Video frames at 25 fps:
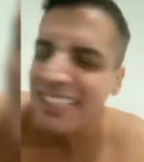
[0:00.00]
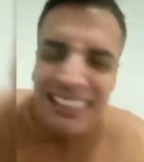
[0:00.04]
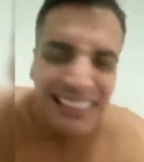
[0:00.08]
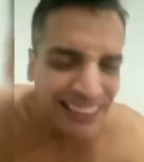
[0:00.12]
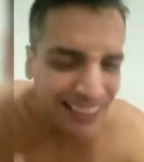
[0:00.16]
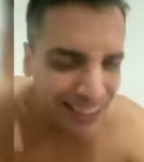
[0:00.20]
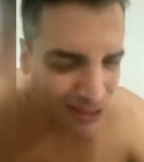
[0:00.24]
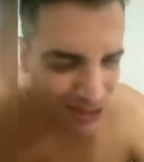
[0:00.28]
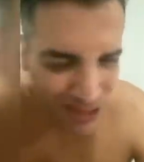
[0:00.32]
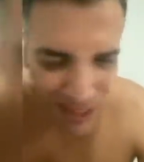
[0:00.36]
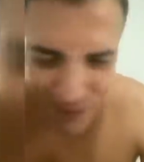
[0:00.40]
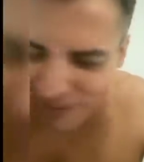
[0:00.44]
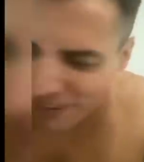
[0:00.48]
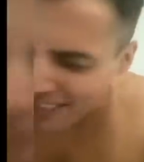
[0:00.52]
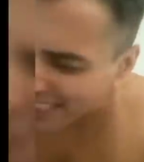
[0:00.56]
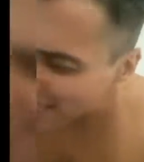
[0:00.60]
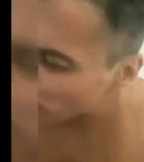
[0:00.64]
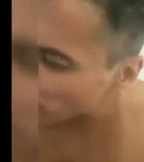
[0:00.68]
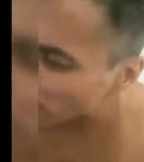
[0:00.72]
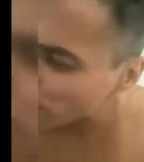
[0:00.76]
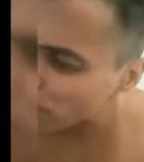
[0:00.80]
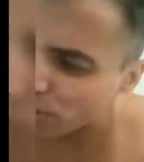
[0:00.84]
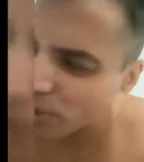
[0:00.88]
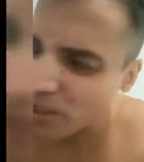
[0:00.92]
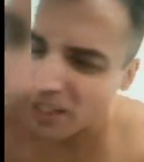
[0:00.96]
já falei isso
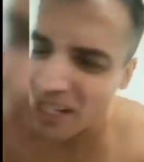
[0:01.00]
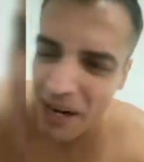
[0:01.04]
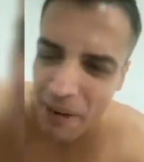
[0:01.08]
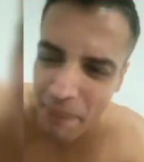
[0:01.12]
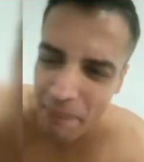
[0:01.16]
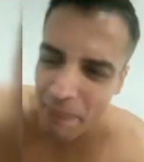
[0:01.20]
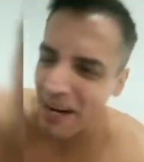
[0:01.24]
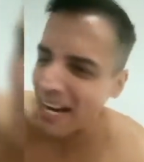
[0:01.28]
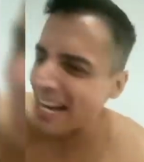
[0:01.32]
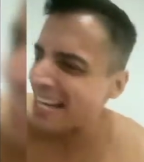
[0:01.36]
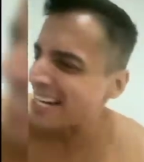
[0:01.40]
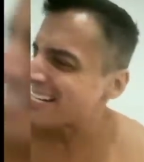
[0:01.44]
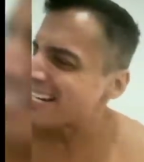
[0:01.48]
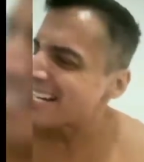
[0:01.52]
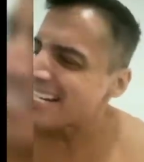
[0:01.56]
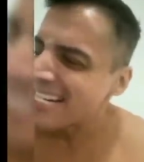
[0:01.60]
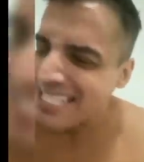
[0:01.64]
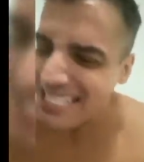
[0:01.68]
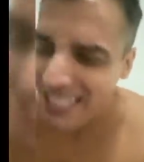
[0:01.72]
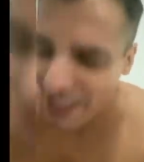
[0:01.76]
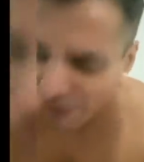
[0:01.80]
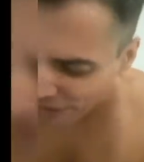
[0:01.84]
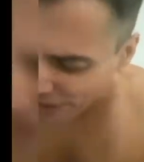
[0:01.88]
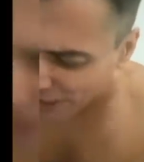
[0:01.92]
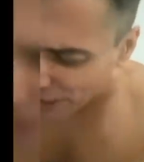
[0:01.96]
com a Juliana Paz,
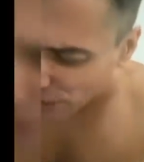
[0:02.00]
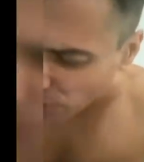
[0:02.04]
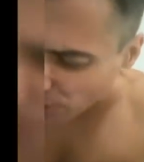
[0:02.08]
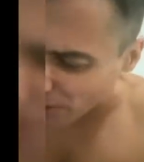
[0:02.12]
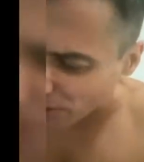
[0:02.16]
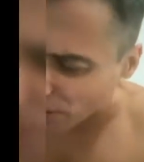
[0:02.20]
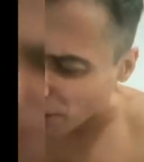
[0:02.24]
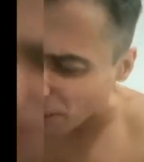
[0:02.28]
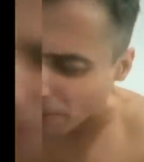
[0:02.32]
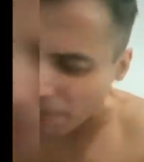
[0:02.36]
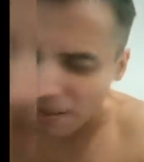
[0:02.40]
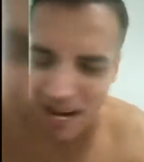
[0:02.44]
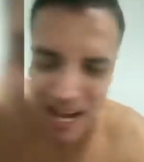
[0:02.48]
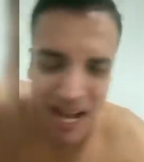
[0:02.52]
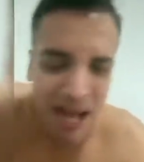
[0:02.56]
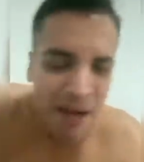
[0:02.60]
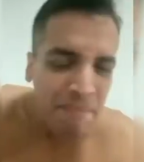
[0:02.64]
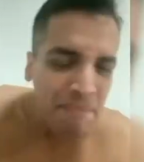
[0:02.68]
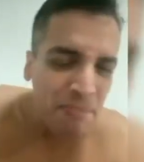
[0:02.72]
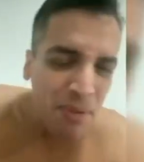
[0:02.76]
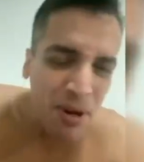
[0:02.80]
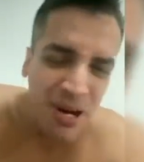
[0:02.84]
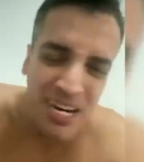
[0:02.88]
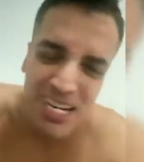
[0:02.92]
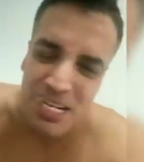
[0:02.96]
já falei isso com a Tiamar.
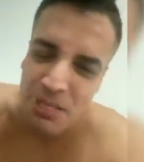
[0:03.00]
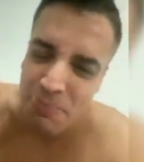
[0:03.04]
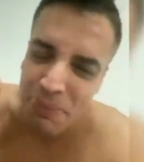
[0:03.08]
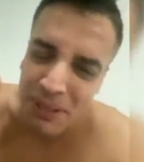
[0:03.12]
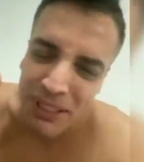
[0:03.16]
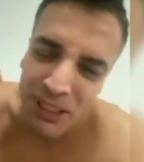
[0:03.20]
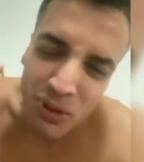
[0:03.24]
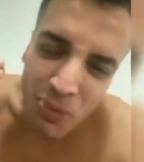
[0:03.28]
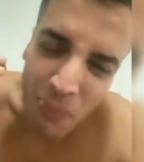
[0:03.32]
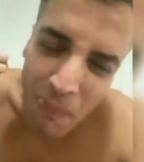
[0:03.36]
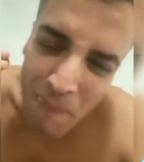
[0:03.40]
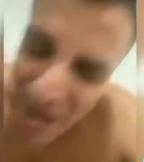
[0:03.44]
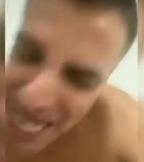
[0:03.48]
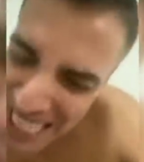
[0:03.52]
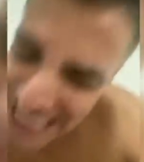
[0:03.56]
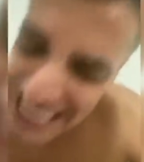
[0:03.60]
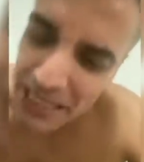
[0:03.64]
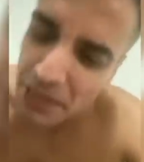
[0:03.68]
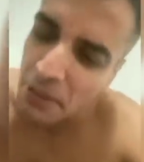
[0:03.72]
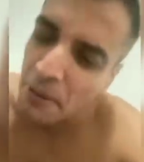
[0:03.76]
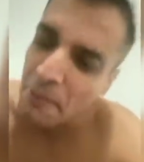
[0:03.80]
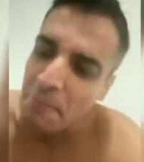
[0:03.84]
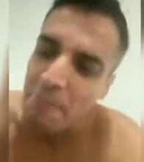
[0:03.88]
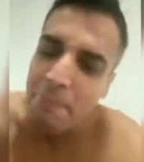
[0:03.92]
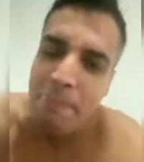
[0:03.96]
Meu respeito
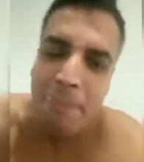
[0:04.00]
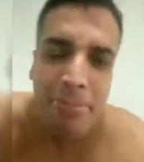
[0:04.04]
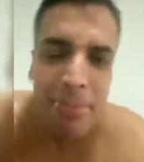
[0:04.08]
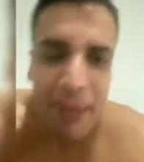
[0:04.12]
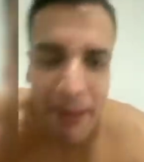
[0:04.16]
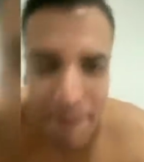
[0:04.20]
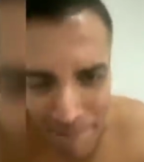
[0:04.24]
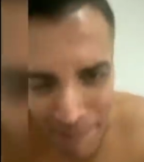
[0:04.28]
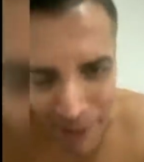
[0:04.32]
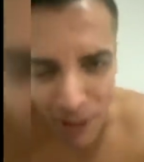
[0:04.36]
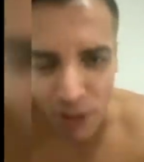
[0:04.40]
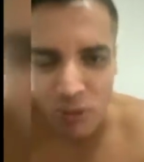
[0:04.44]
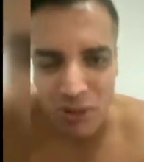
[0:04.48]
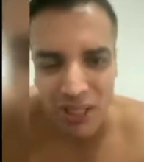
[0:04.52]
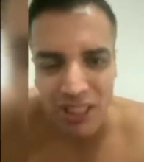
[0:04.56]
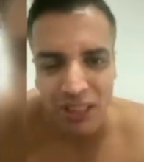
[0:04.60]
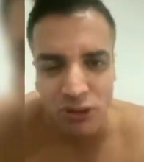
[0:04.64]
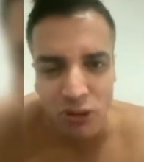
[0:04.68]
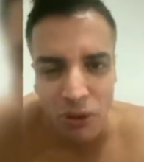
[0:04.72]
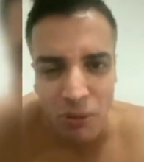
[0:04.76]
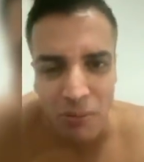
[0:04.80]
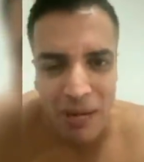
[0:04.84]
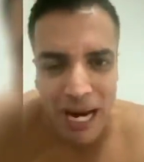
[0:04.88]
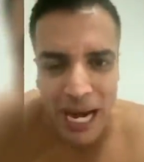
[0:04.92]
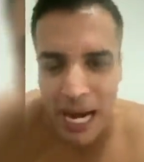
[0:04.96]
máximo pelo
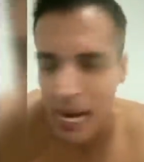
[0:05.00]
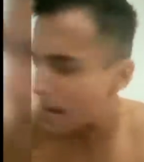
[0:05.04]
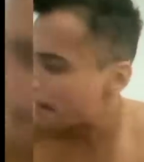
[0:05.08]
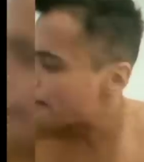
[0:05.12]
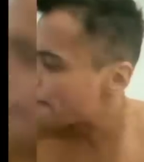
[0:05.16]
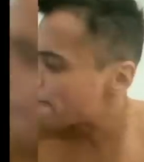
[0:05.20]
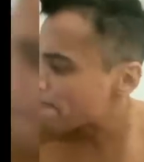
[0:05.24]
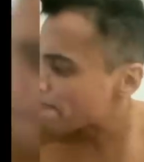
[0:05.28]
candomblé.